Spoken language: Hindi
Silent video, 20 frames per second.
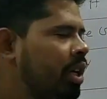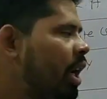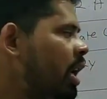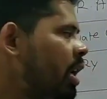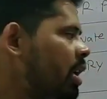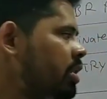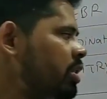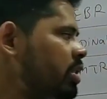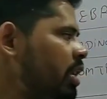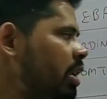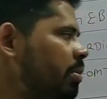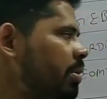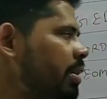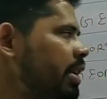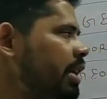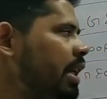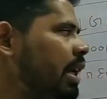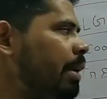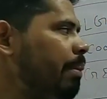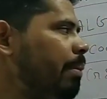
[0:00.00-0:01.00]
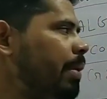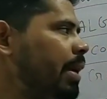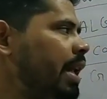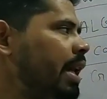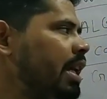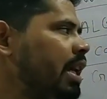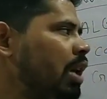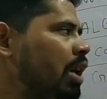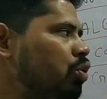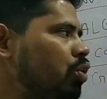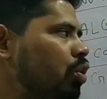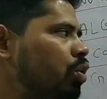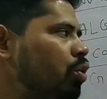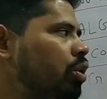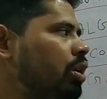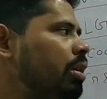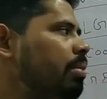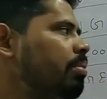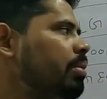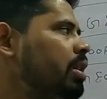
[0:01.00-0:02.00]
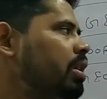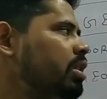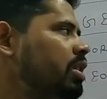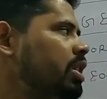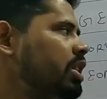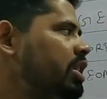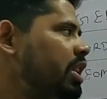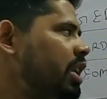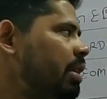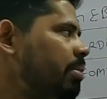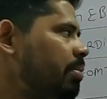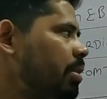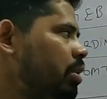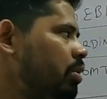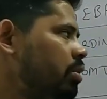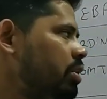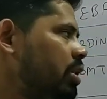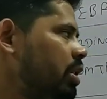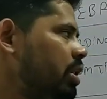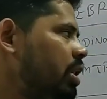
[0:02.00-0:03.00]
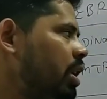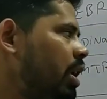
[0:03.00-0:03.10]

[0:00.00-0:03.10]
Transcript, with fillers: क्या जितने भी रियल नंबर है क्या वो होल नंबर और नेचुरल नंबर हो